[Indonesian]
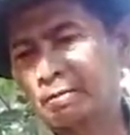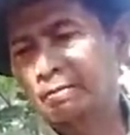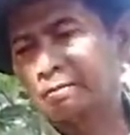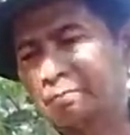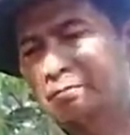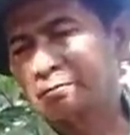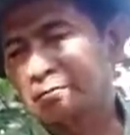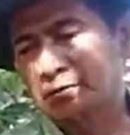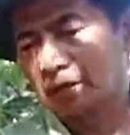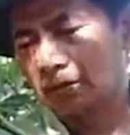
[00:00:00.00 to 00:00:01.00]
Mau
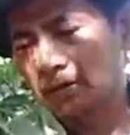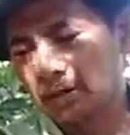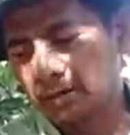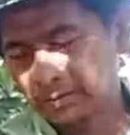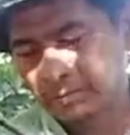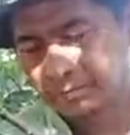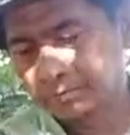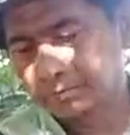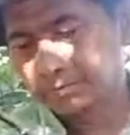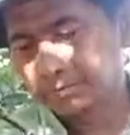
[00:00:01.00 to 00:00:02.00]
babatnya lah. Tapi ini
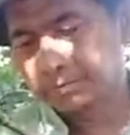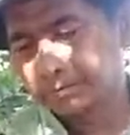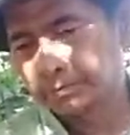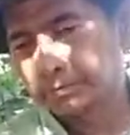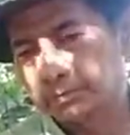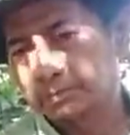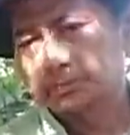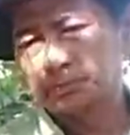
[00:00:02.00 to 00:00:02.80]
ini berapa